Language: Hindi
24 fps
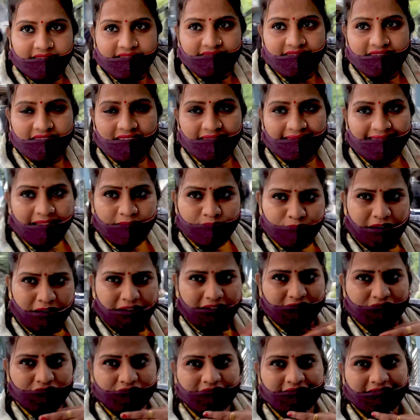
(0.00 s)
जैसे लग रहा है
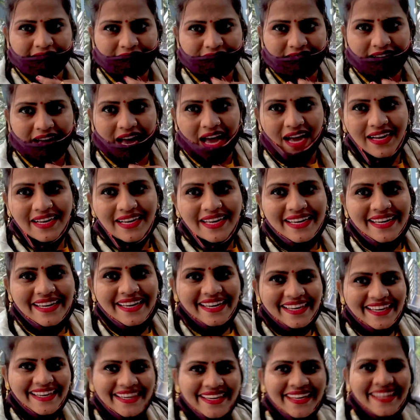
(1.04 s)
वैष्णो देवी आ गए
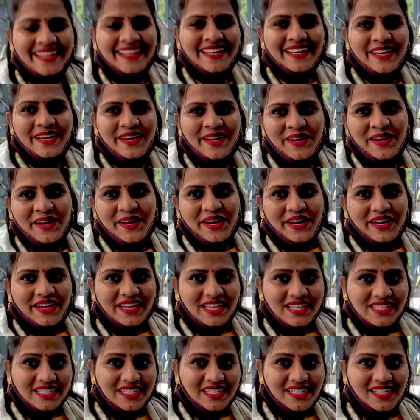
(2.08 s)
हैं ना
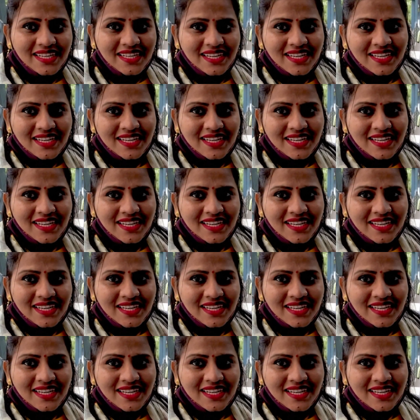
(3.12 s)
जी